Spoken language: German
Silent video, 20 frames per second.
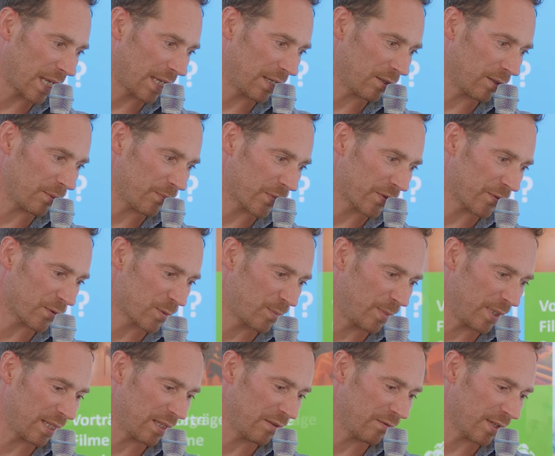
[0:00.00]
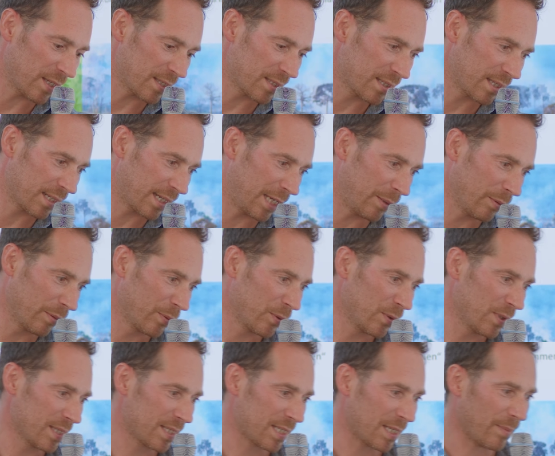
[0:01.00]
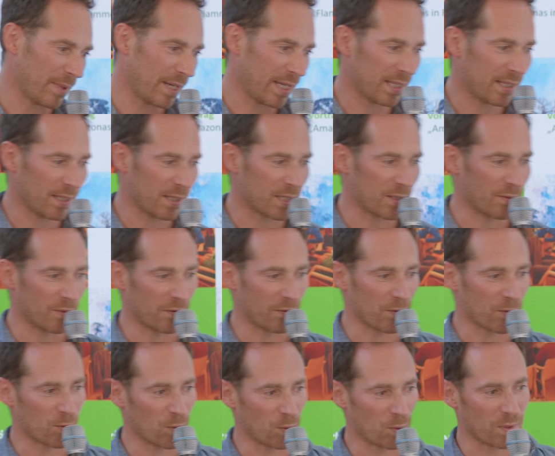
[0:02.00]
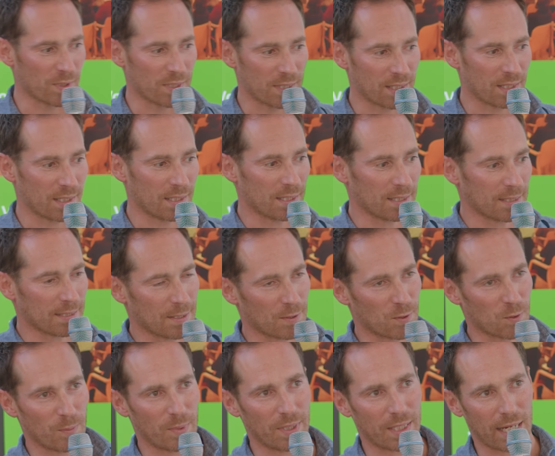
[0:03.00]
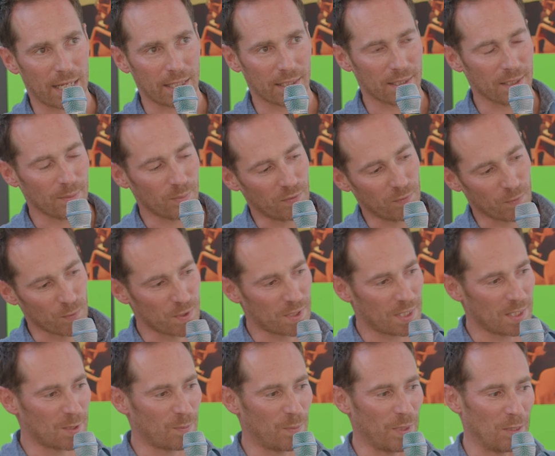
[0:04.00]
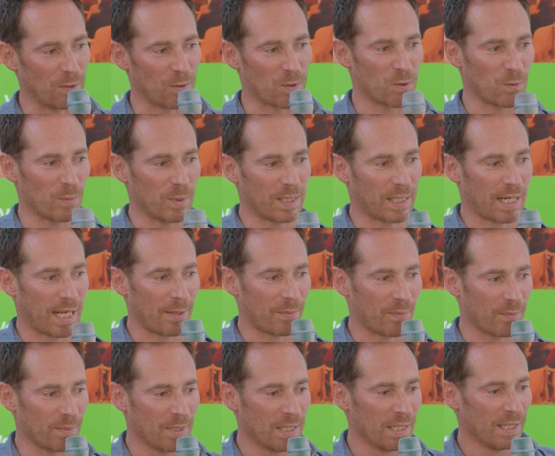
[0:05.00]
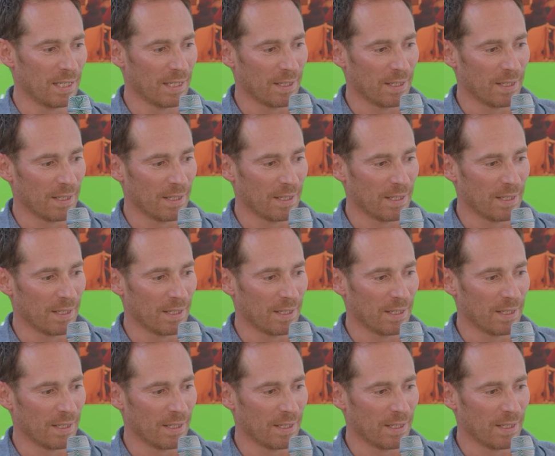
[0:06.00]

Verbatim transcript: Ja, was bieten wir jetzt den Klimabündnisgemeinden? Also wir versuchen sie äh, zu beraten, Bewusstseinsbildung zu betreiben.